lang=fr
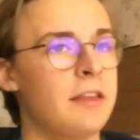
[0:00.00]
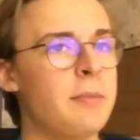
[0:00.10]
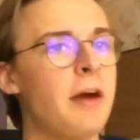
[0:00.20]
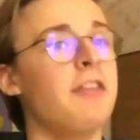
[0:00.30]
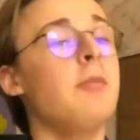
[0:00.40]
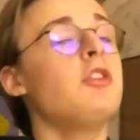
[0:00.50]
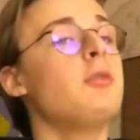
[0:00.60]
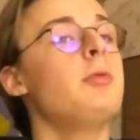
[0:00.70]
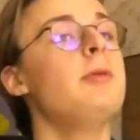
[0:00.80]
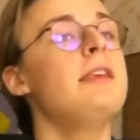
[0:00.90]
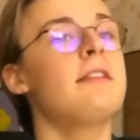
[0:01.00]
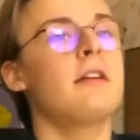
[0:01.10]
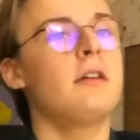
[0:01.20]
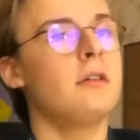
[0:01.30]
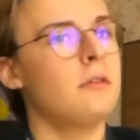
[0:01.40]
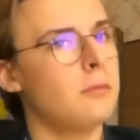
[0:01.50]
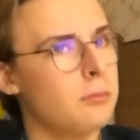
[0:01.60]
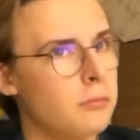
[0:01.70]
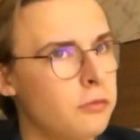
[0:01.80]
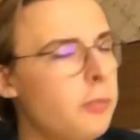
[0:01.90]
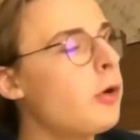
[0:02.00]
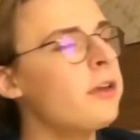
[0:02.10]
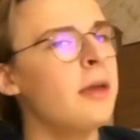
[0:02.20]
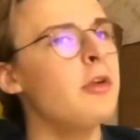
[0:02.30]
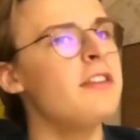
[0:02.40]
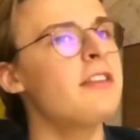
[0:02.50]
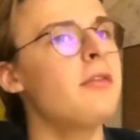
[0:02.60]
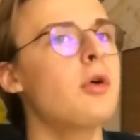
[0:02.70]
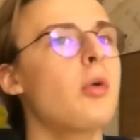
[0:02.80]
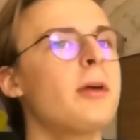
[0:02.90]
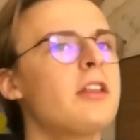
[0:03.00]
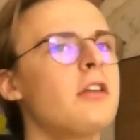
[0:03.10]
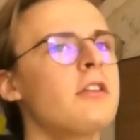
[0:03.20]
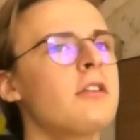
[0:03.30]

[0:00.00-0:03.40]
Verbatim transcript: c'est parfait monsieur Pubis, euh, vous pourriez me lister vos compétences